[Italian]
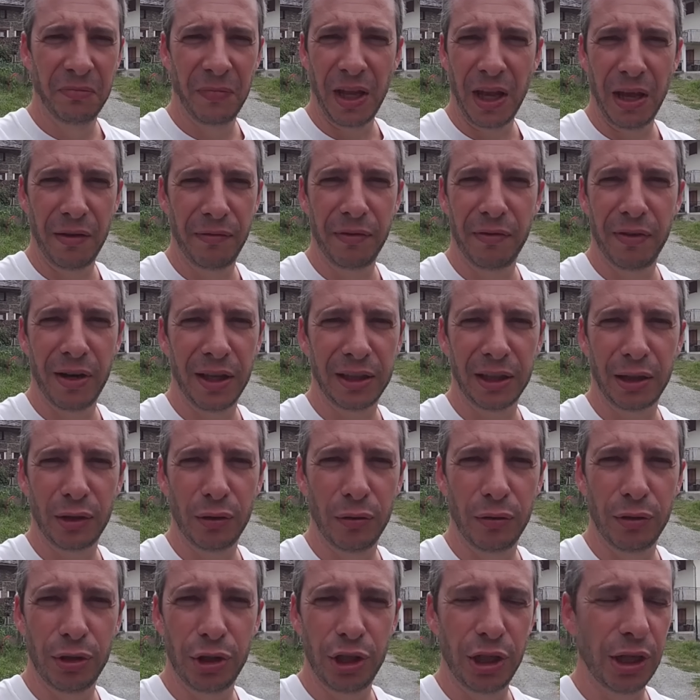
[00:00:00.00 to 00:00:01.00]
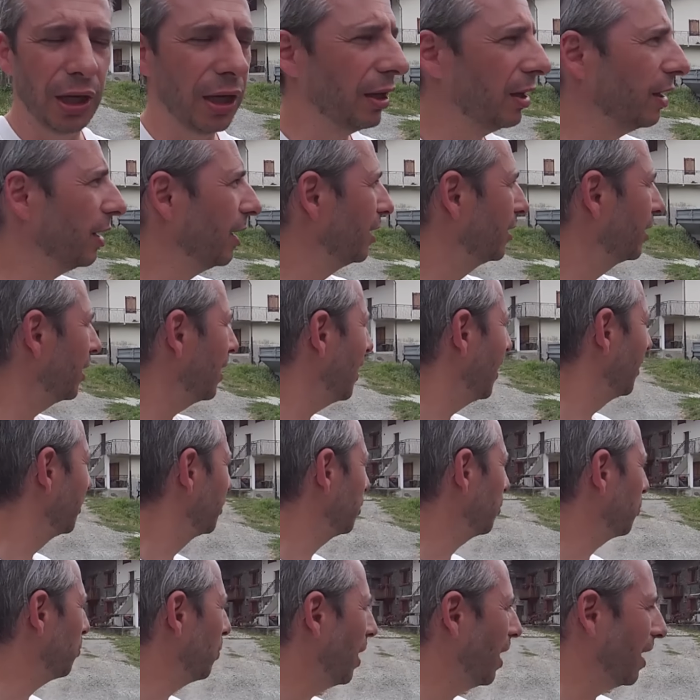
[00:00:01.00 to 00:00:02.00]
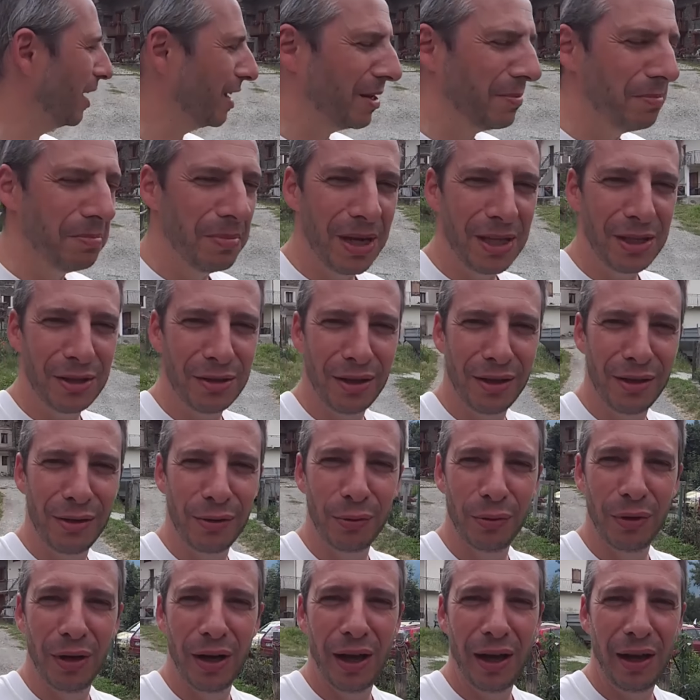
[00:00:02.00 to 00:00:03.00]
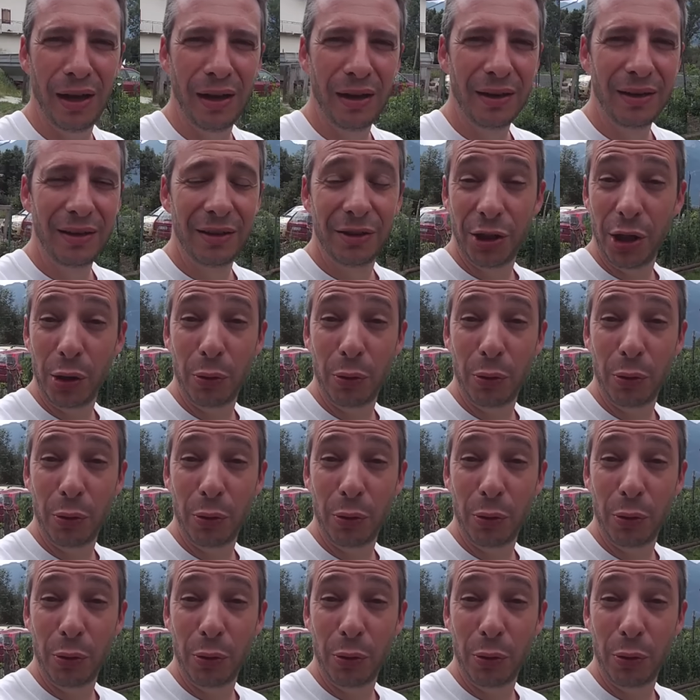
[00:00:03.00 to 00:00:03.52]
E viva la tecnologia! E tra l'altro qua, in mezzo al nulla, c'è il